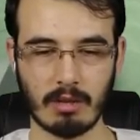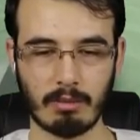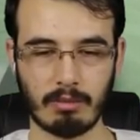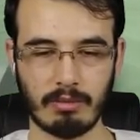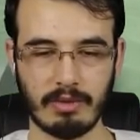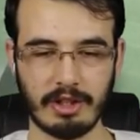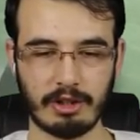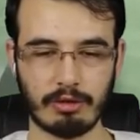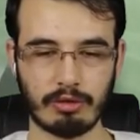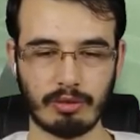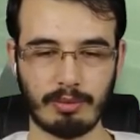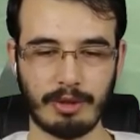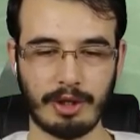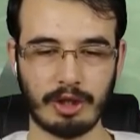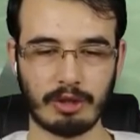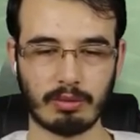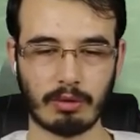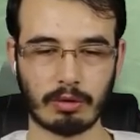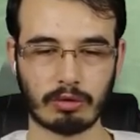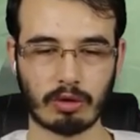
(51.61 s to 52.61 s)
Meşhur
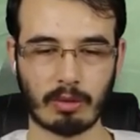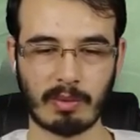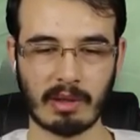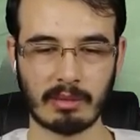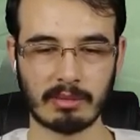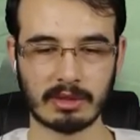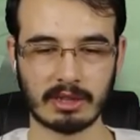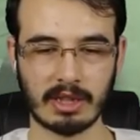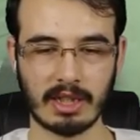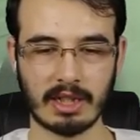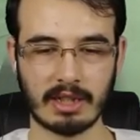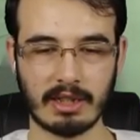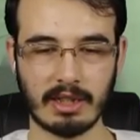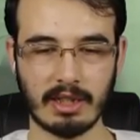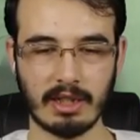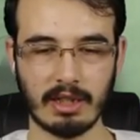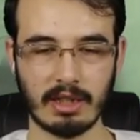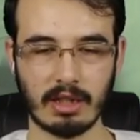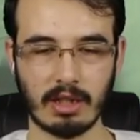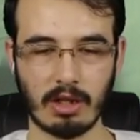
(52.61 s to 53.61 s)
beyzbol sopamız
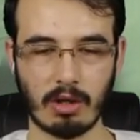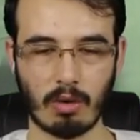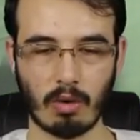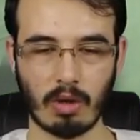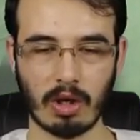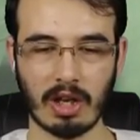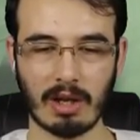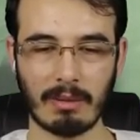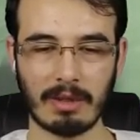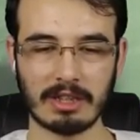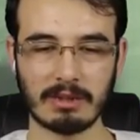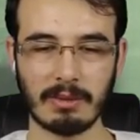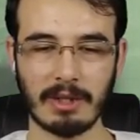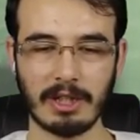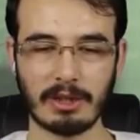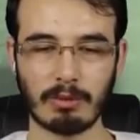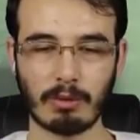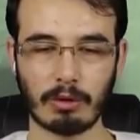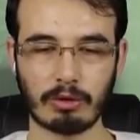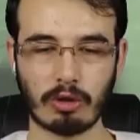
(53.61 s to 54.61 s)
nerede? Olamaz
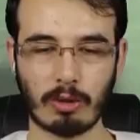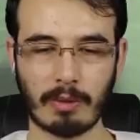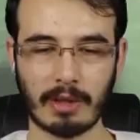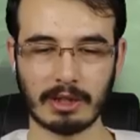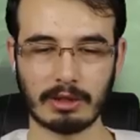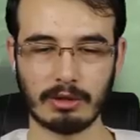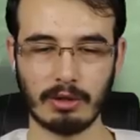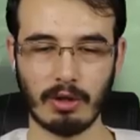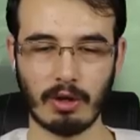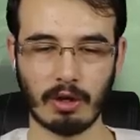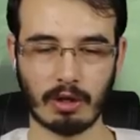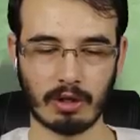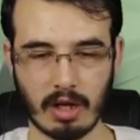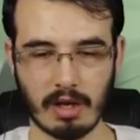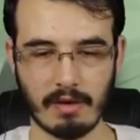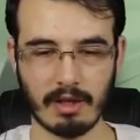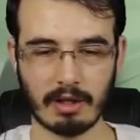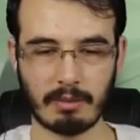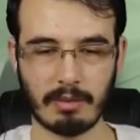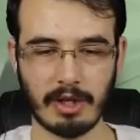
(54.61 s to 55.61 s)
beyzbol sopası yok.
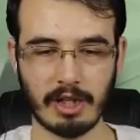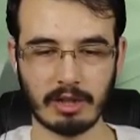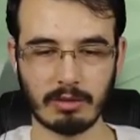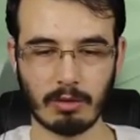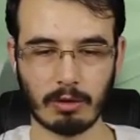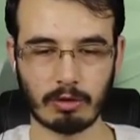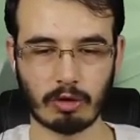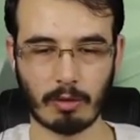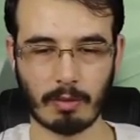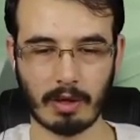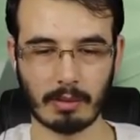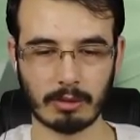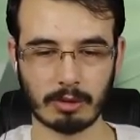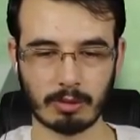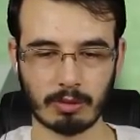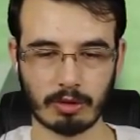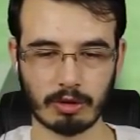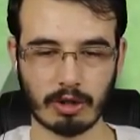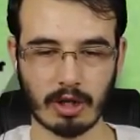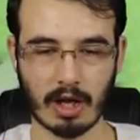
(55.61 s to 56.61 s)
Evet beyzbol sopamız
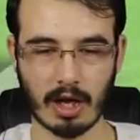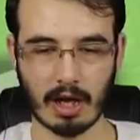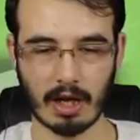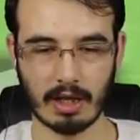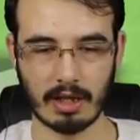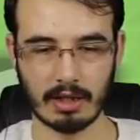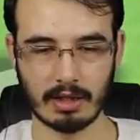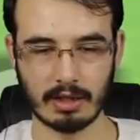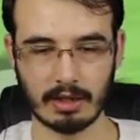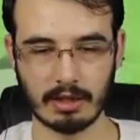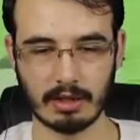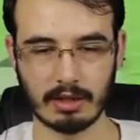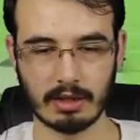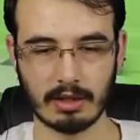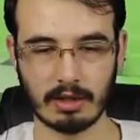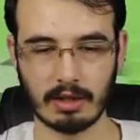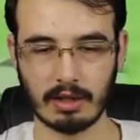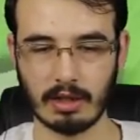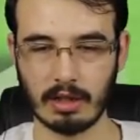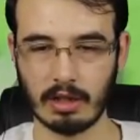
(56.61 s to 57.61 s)
burada.
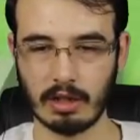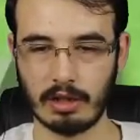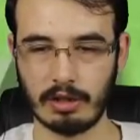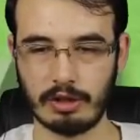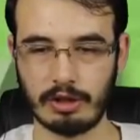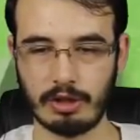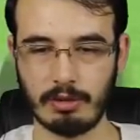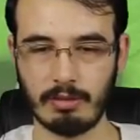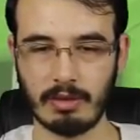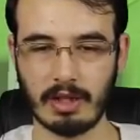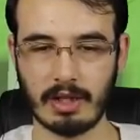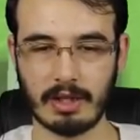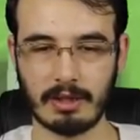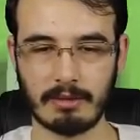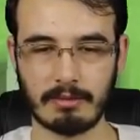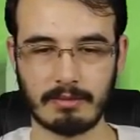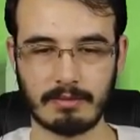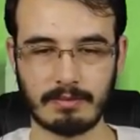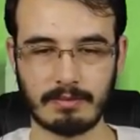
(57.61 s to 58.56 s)
Şimdi.